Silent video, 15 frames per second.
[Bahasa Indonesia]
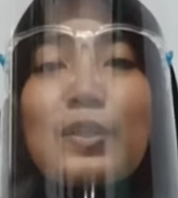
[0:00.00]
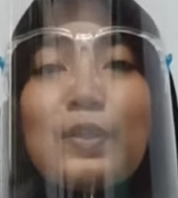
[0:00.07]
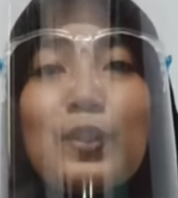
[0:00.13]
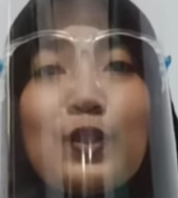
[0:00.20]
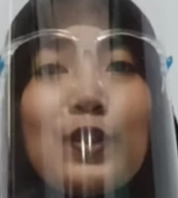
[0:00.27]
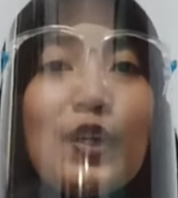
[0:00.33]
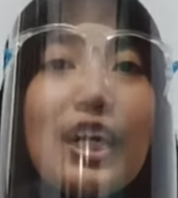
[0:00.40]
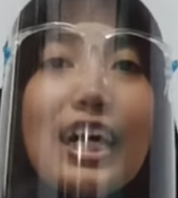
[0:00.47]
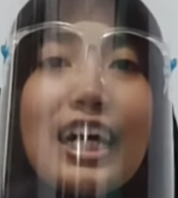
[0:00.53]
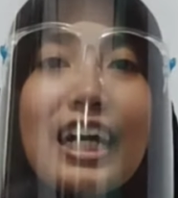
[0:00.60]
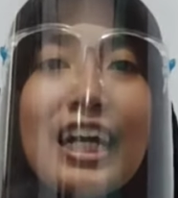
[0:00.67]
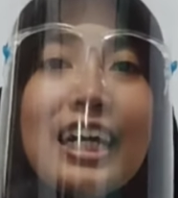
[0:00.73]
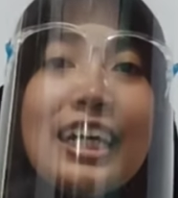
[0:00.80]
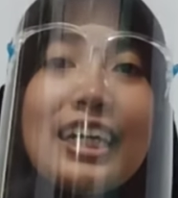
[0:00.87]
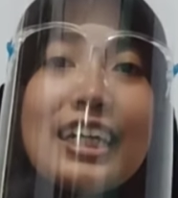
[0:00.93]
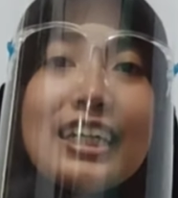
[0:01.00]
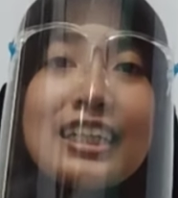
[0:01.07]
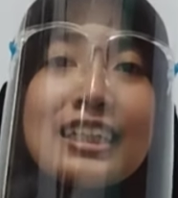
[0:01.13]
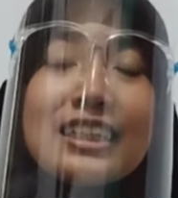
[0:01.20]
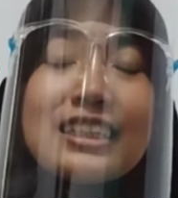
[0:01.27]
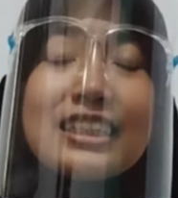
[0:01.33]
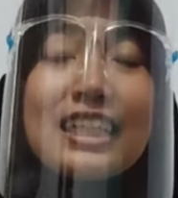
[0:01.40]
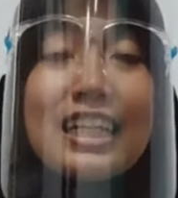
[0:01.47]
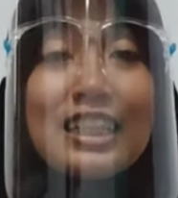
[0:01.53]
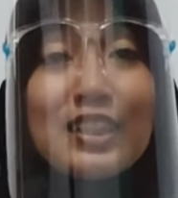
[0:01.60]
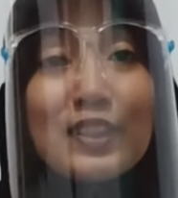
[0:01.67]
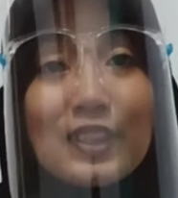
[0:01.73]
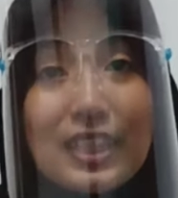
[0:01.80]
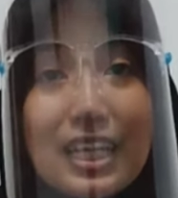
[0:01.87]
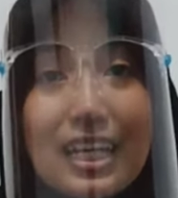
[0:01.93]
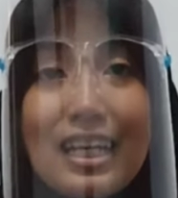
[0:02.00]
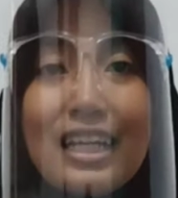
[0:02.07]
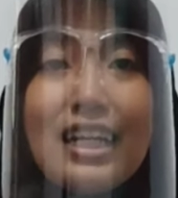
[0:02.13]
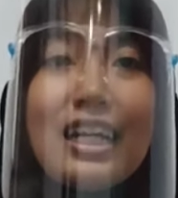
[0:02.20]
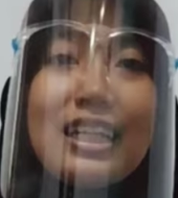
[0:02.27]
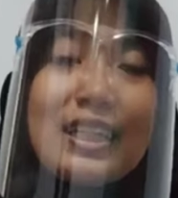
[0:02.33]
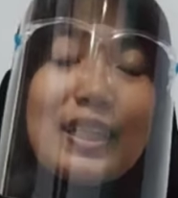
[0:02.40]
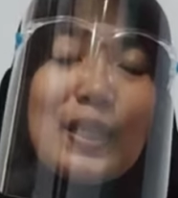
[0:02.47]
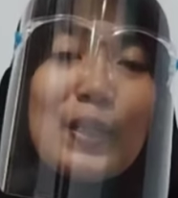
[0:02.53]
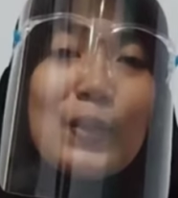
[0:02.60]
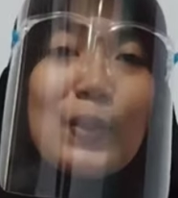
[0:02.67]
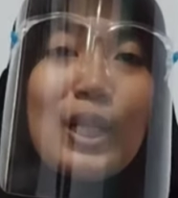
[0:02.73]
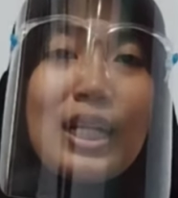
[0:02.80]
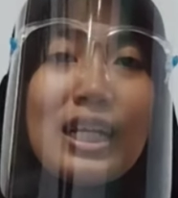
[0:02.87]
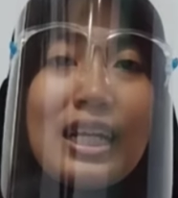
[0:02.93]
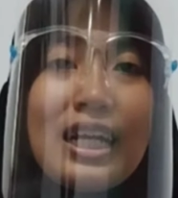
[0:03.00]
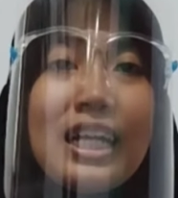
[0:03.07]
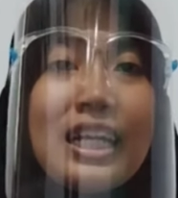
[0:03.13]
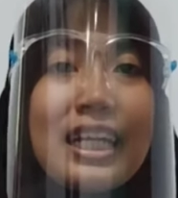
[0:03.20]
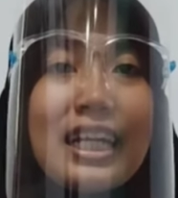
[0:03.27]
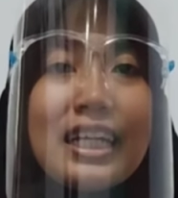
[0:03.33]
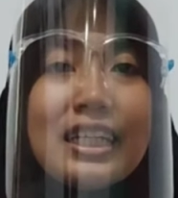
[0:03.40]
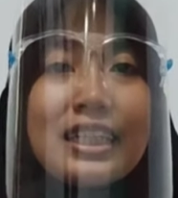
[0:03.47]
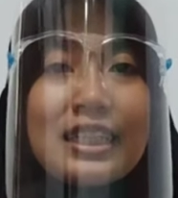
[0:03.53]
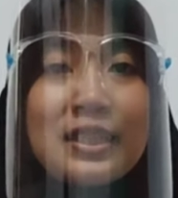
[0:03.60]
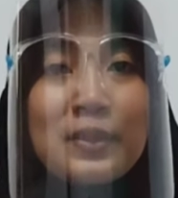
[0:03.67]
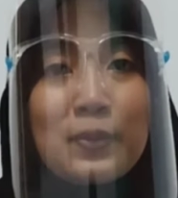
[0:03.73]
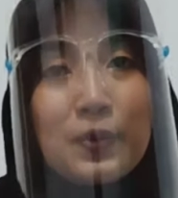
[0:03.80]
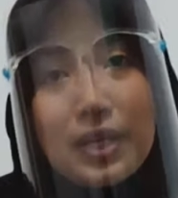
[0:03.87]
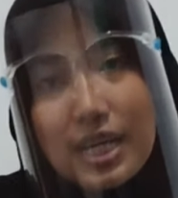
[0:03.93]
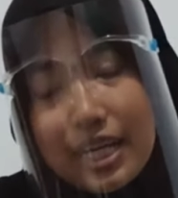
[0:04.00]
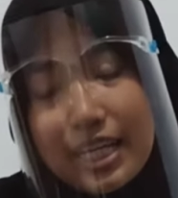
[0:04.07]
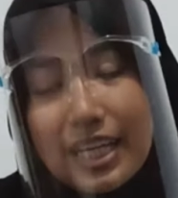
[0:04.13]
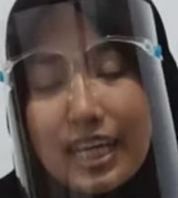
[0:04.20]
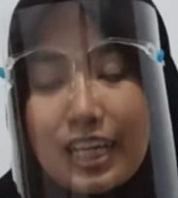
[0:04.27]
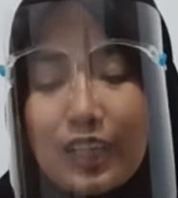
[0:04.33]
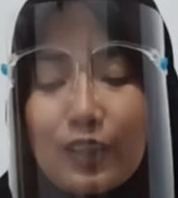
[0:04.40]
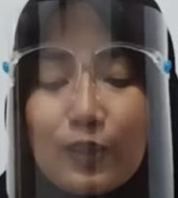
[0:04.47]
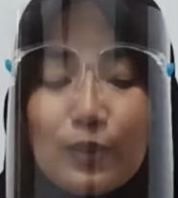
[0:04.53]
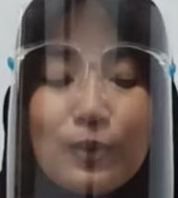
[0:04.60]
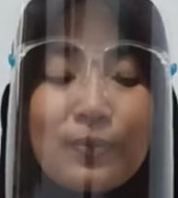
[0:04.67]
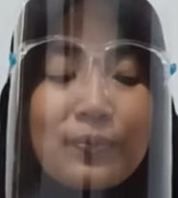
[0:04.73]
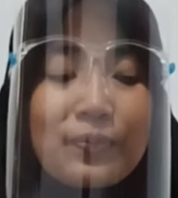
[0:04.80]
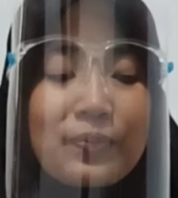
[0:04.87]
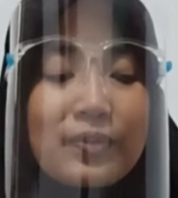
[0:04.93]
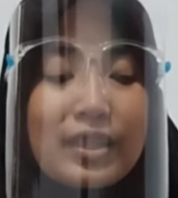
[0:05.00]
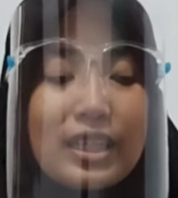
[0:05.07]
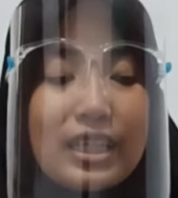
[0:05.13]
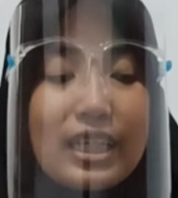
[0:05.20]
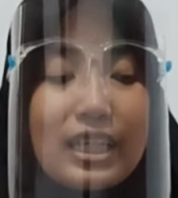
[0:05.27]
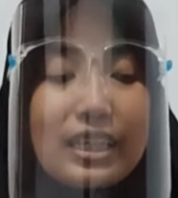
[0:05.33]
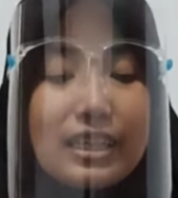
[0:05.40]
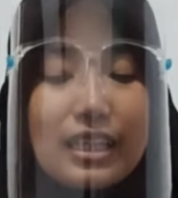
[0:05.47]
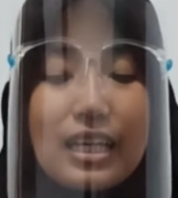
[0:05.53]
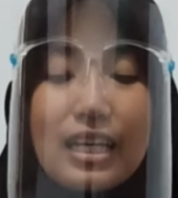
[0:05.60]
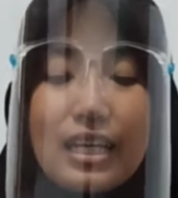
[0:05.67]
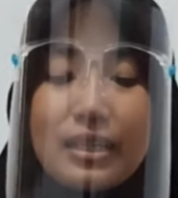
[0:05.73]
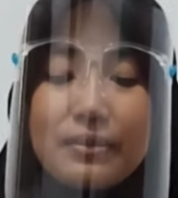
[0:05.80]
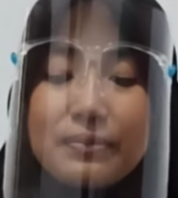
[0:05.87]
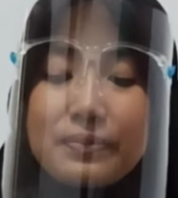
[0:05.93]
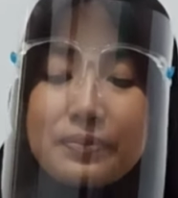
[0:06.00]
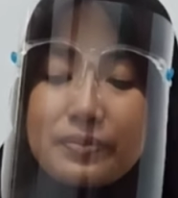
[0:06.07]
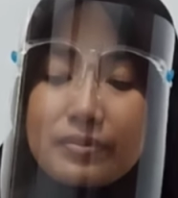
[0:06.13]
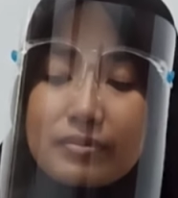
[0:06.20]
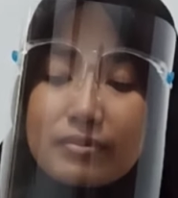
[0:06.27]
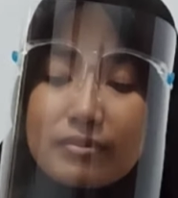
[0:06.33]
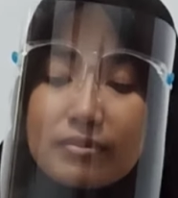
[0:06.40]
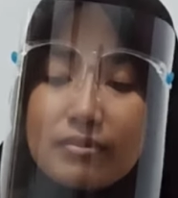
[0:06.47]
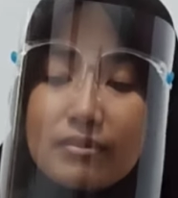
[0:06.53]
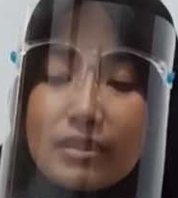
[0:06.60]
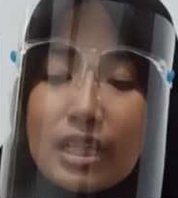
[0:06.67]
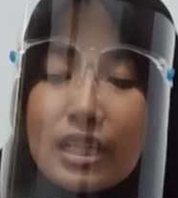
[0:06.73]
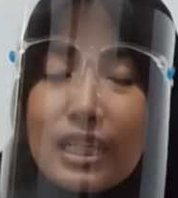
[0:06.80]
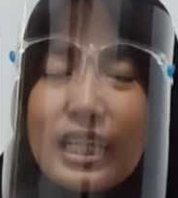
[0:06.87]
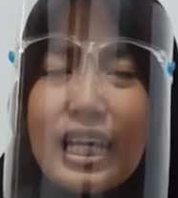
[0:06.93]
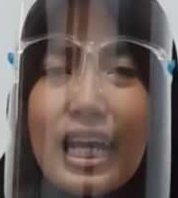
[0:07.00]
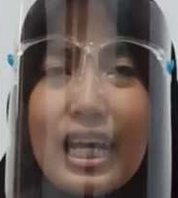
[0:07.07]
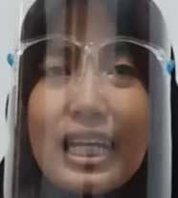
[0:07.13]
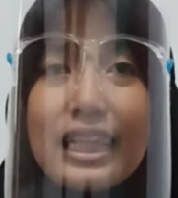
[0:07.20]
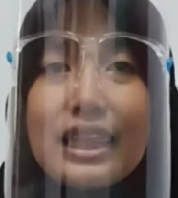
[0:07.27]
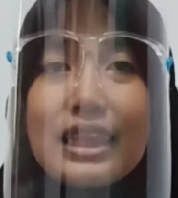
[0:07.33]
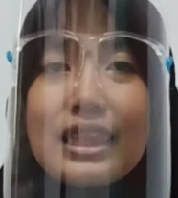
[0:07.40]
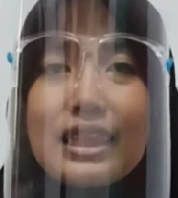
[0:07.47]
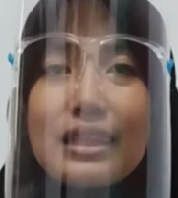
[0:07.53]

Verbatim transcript: untuk langkah yang selanjutnya atau langkah yang kedua yaitu kita lihat